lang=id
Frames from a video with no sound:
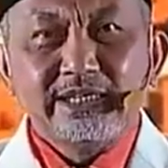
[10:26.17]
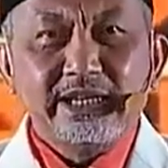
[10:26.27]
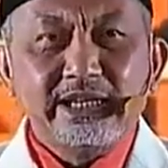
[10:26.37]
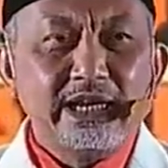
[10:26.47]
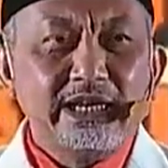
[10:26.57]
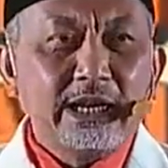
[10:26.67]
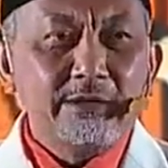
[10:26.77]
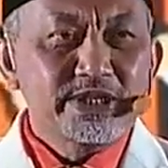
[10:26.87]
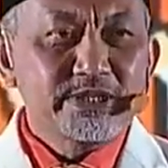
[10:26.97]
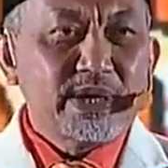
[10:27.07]
sehingga
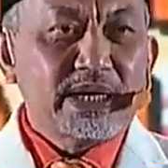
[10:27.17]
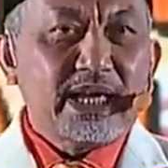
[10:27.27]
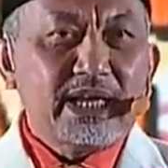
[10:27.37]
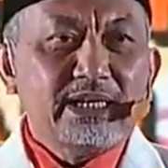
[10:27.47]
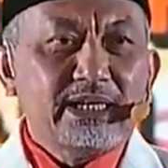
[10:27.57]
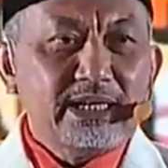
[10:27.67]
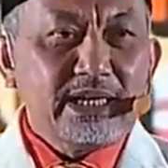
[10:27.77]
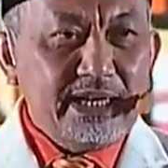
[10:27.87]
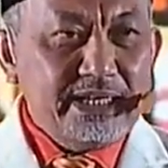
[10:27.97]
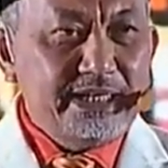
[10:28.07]
dalam kesempatan
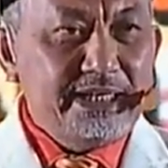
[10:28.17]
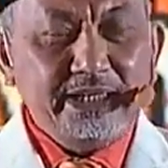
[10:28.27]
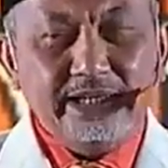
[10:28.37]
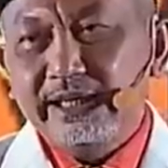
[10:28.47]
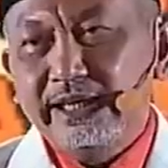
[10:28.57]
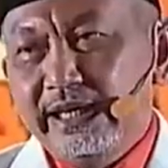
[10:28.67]
kali ini